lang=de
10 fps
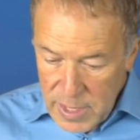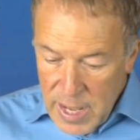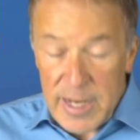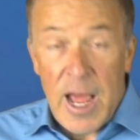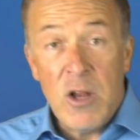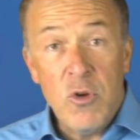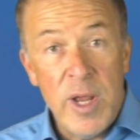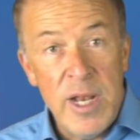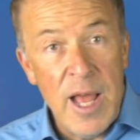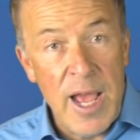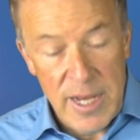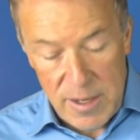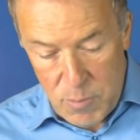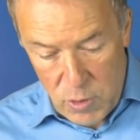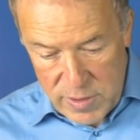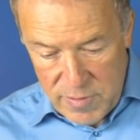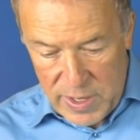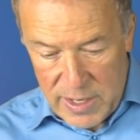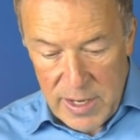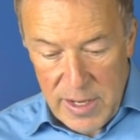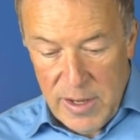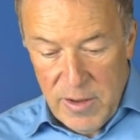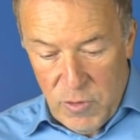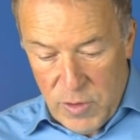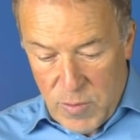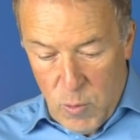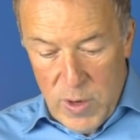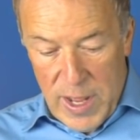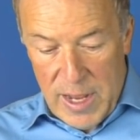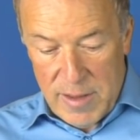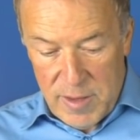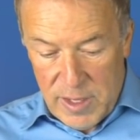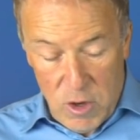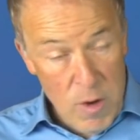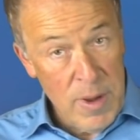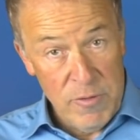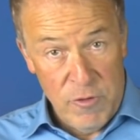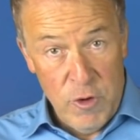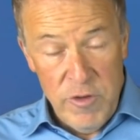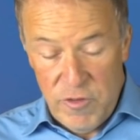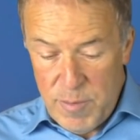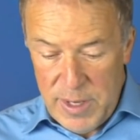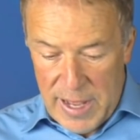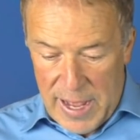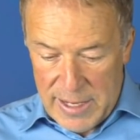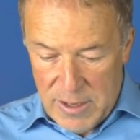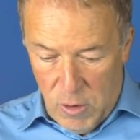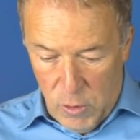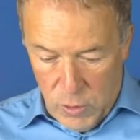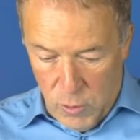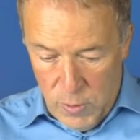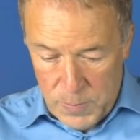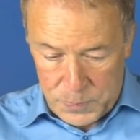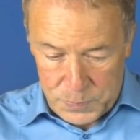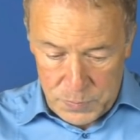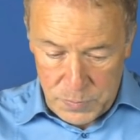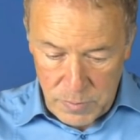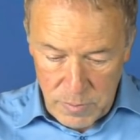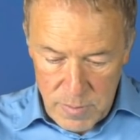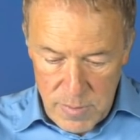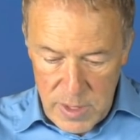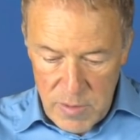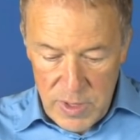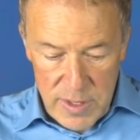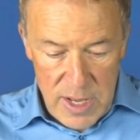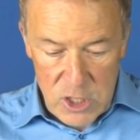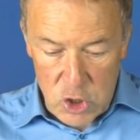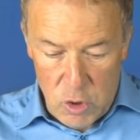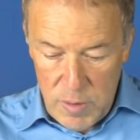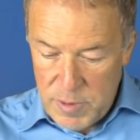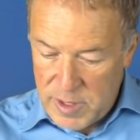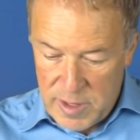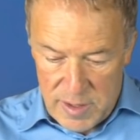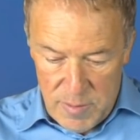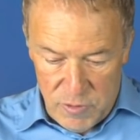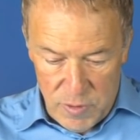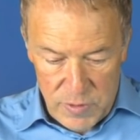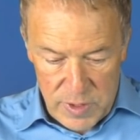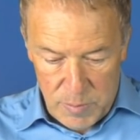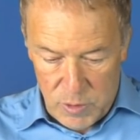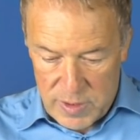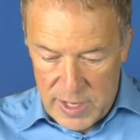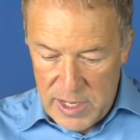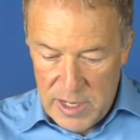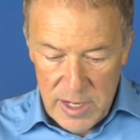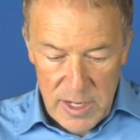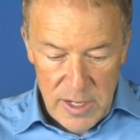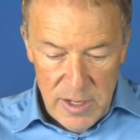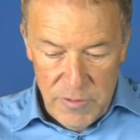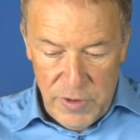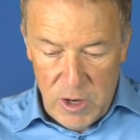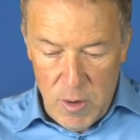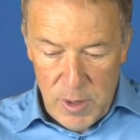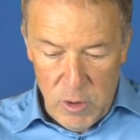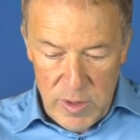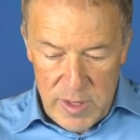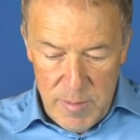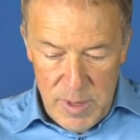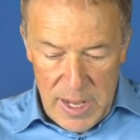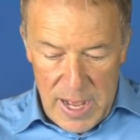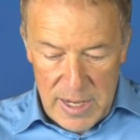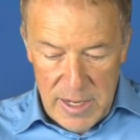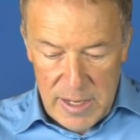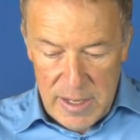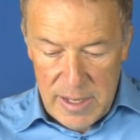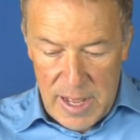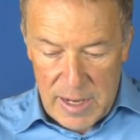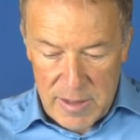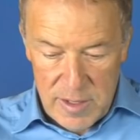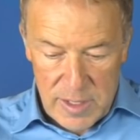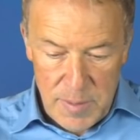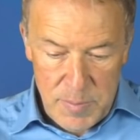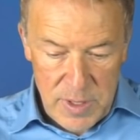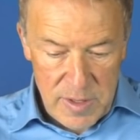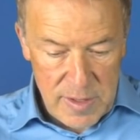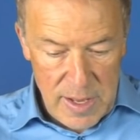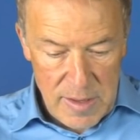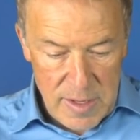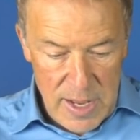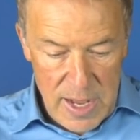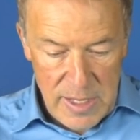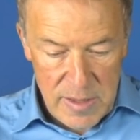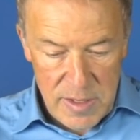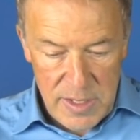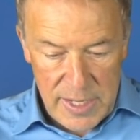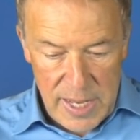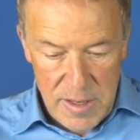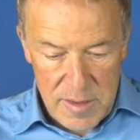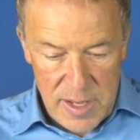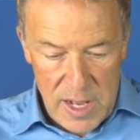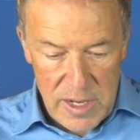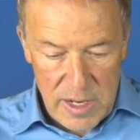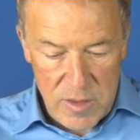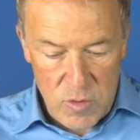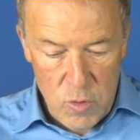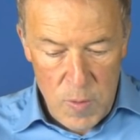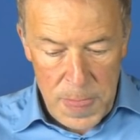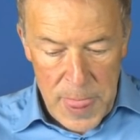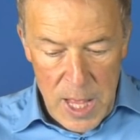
hat aktuell einen Börsenwert von 82,5 Milliarden Euro. Wie gesagt, Streubesitz 57 Prozent. 4,97 Milliarden äh, Aktien gibt es, ganz klar, hier sind die Kennzahlen dazu.